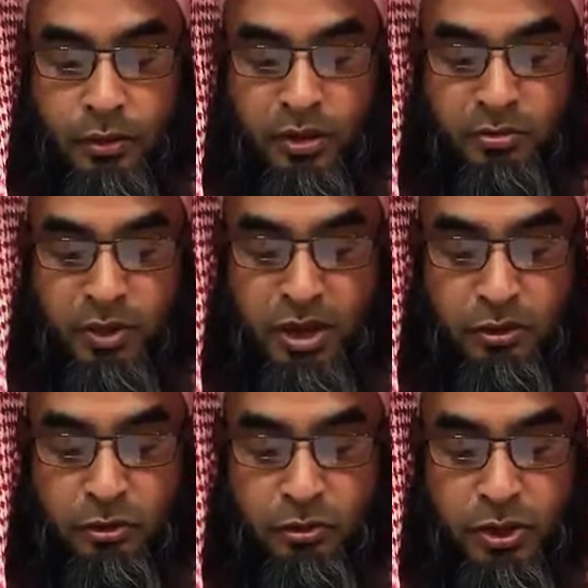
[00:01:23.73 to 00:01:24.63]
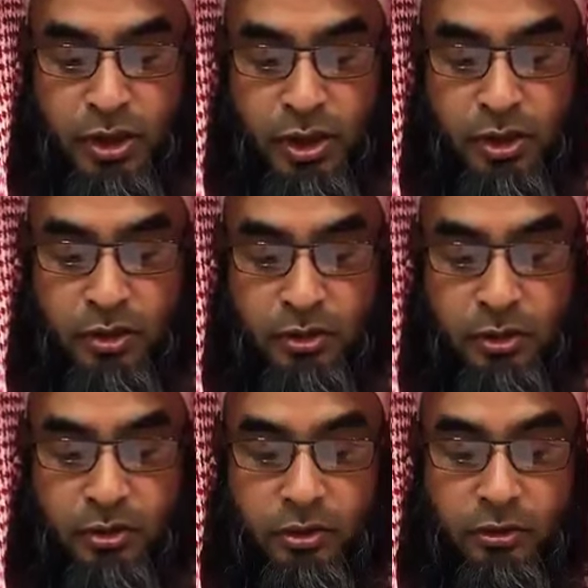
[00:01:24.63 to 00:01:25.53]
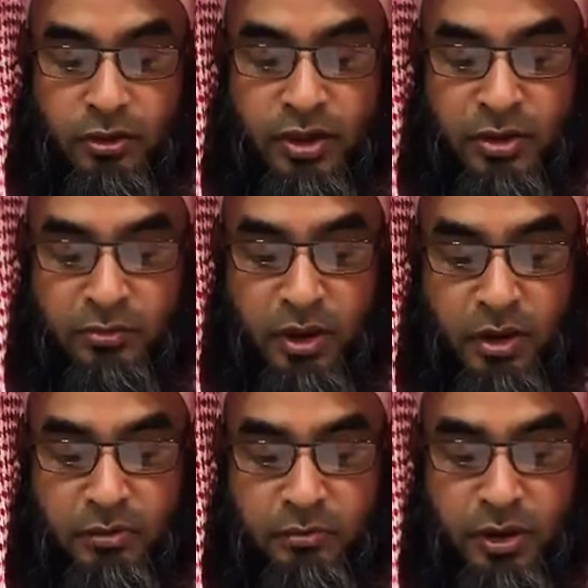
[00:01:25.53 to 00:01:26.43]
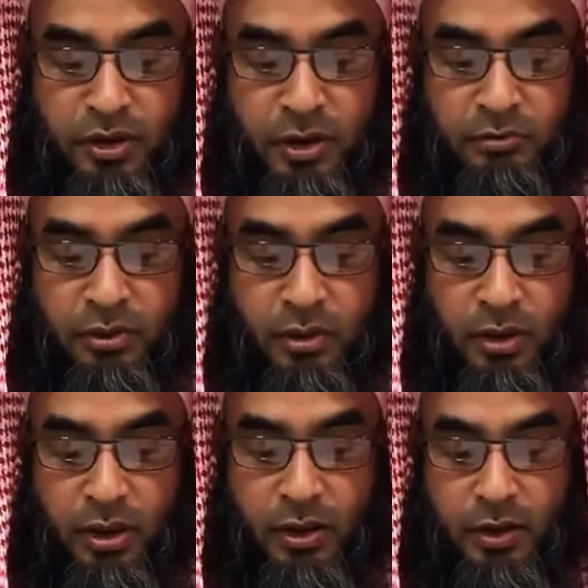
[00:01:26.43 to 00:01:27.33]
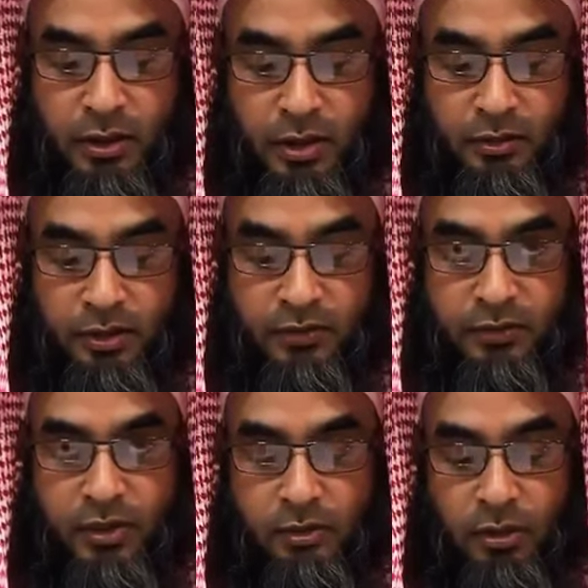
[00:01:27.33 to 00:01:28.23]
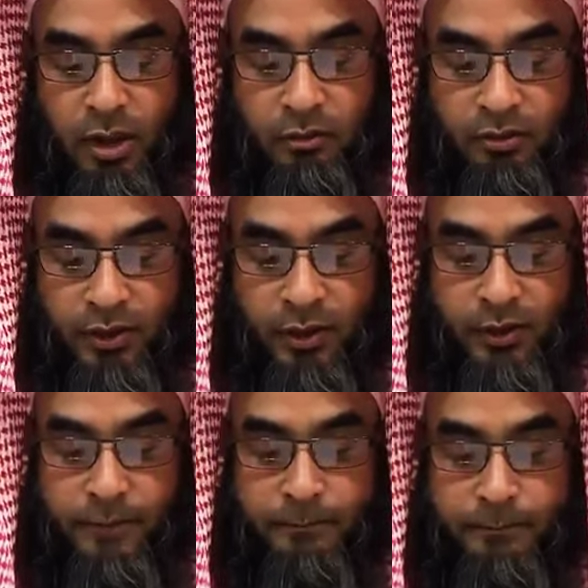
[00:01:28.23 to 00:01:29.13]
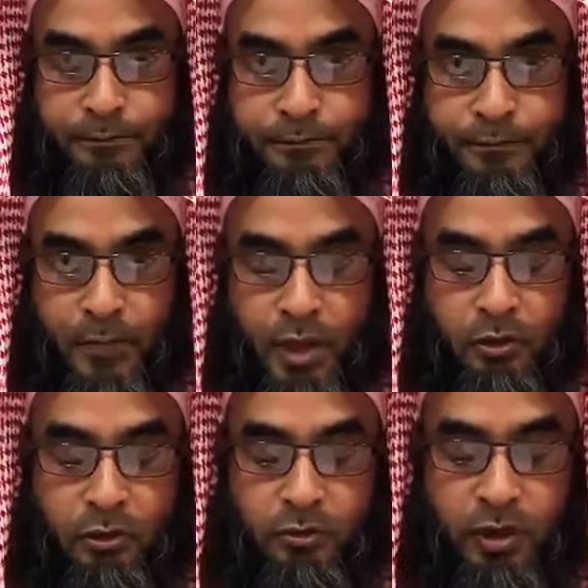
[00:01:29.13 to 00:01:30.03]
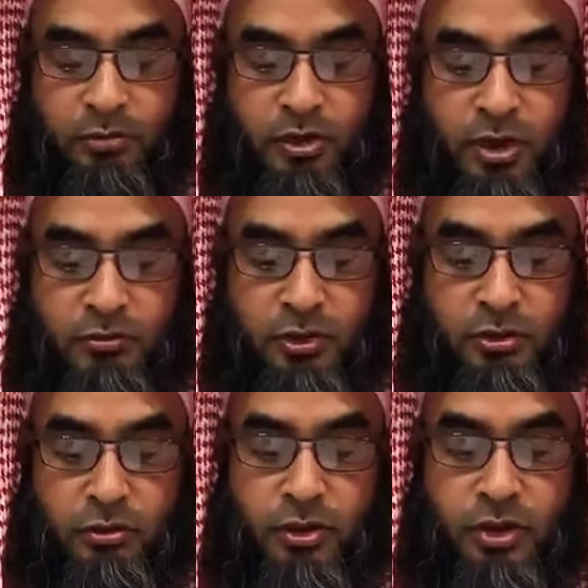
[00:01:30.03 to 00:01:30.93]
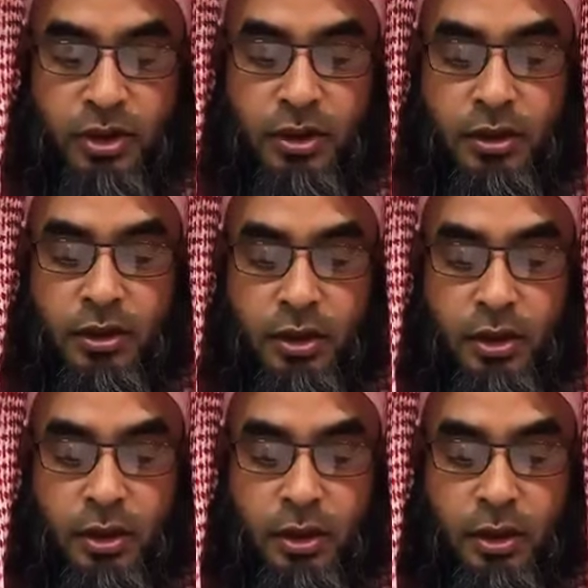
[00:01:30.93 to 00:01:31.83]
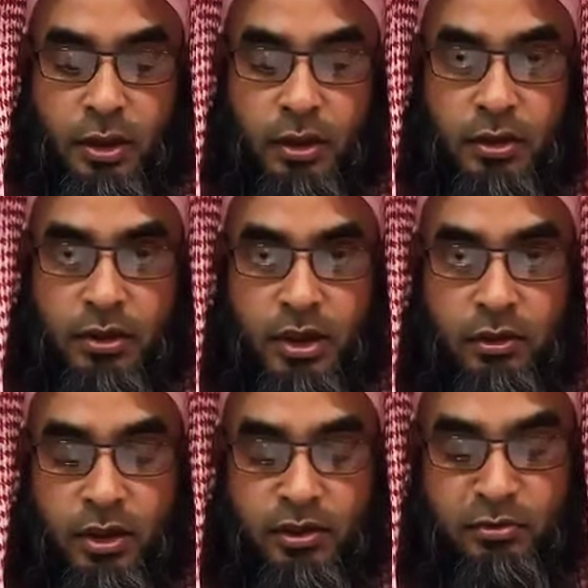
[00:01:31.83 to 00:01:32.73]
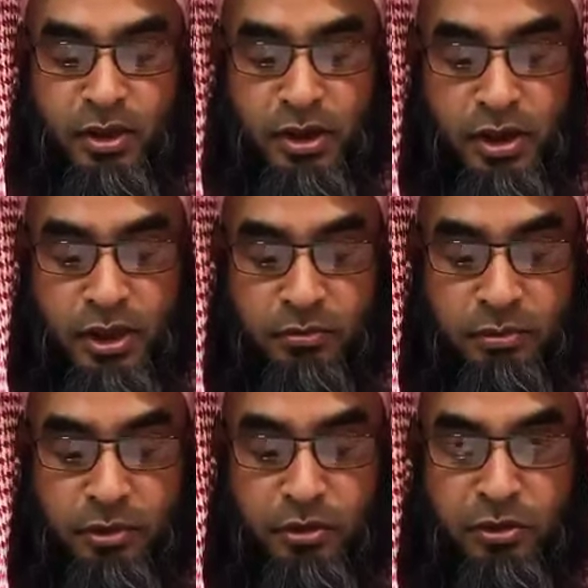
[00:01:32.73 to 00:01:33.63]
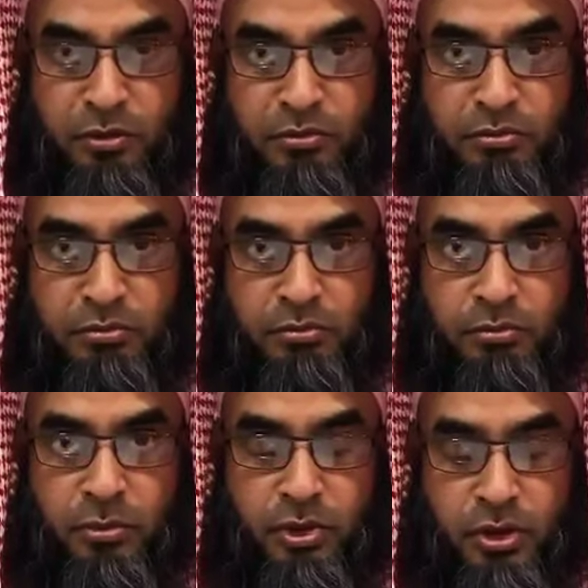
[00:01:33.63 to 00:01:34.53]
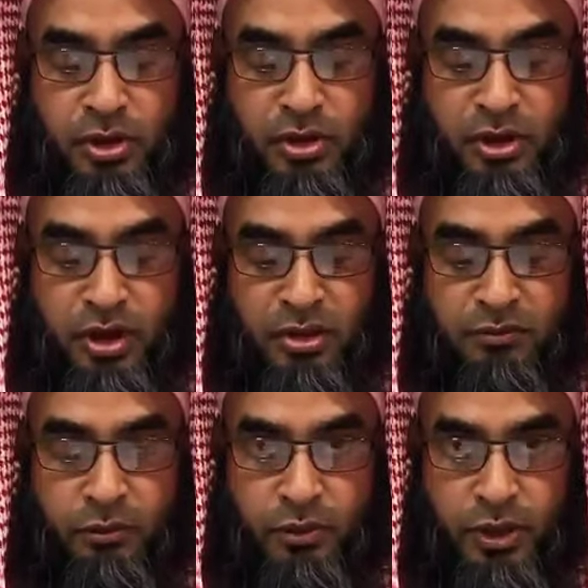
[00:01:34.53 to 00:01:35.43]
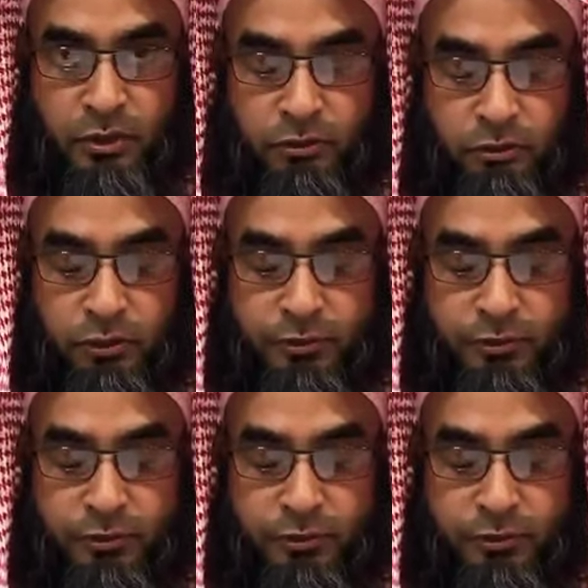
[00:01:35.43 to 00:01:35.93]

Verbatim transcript: সম্মানিত শেখ ডক্টর ওসামা বিন আবদুল্লাহ খাইয়াত হাফিজাহুল্লাহ তালা খুদবার বিষয়বস্তু হচ্ছে জিলহাজ মাসের প্রথম দশ দিনের ফজিলত